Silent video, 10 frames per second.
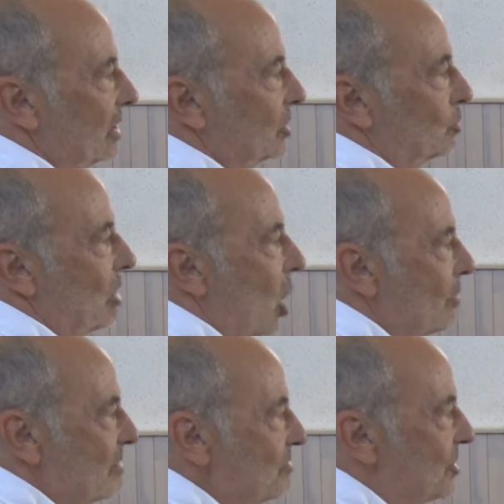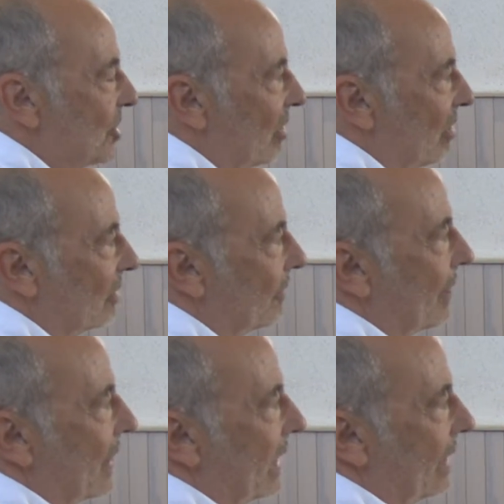soit en même temps
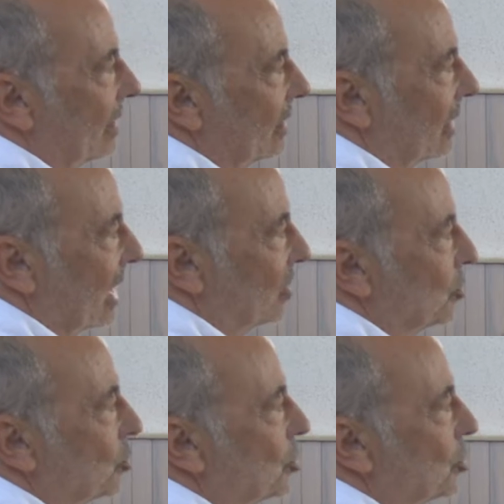quelque